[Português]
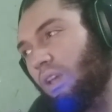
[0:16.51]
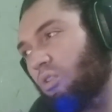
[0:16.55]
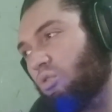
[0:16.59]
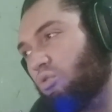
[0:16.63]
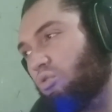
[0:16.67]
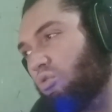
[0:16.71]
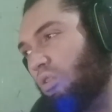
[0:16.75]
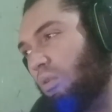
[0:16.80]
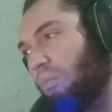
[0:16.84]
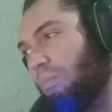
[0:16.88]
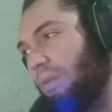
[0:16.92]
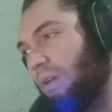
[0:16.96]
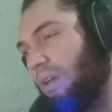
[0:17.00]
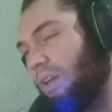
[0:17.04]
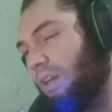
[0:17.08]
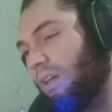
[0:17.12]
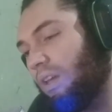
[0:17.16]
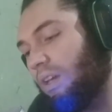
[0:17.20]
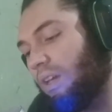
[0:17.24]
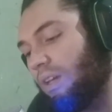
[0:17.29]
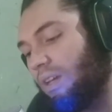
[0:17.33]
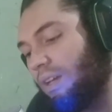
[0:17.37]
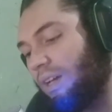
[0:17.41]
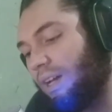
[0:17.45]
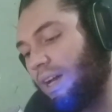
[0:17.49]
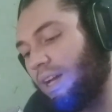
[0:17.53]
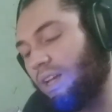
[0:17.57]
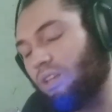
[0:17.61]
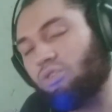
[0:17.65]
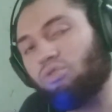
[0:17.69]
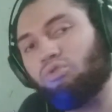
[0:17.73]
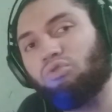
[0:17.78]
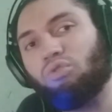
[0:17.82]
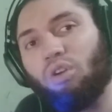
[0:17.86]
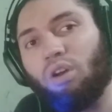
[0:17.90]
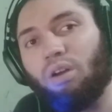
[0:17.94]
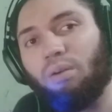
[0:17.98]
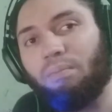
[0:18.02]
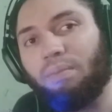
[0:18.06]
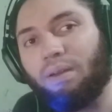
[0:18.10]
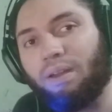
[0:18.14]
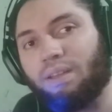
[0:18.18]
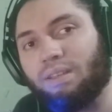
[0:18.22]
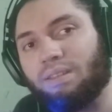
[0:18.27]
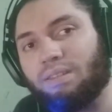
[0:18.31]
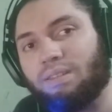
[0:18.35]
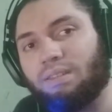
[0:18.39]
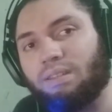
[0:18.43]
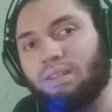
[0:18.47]
sobre as
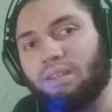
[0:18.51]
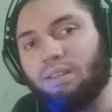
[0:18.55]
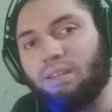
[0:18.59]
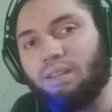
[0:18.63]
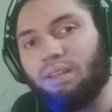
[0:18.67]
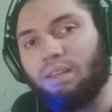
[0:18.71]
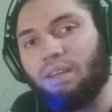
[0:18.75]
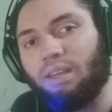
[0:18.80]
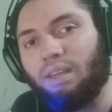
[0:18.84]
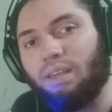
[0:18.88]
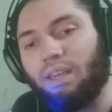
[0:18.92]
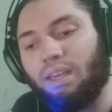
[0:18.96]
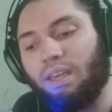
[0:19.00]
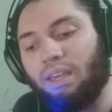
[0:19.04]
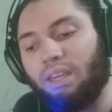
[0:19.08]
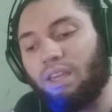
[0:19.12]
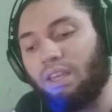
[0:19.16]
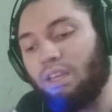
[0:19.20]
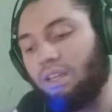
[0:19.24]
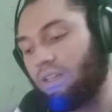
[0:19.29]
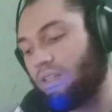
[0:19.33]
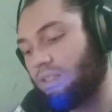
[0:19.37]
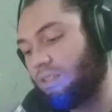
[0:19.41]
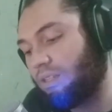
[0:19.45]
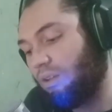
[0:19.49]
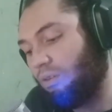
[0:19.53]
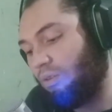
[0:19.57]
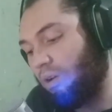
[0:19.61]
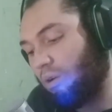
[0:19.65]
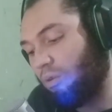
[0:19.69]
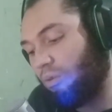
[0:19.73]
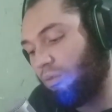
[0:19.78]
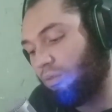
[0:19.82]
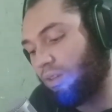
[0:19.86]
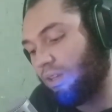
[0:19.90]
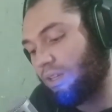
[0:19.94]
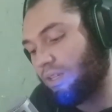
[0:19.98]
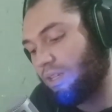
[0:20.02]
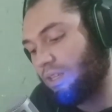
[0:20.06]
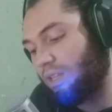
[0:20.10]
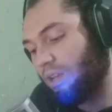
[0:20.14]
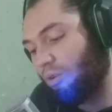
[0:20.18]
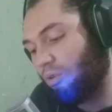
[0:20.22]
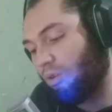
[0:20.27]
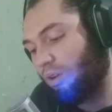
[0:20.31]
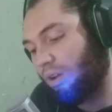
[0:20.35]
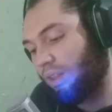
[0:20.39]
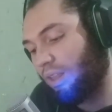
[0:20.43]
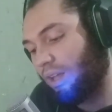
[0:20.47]
obras é, que estão acontecendo
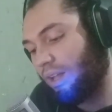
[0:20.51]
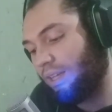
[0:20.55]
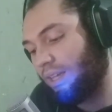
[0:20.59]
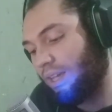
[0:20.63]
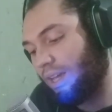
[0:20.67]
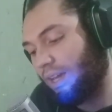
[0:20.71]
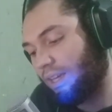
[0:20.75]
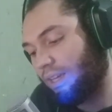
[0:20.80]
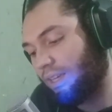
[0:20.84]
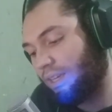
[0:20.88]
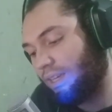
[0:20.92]
agora na linha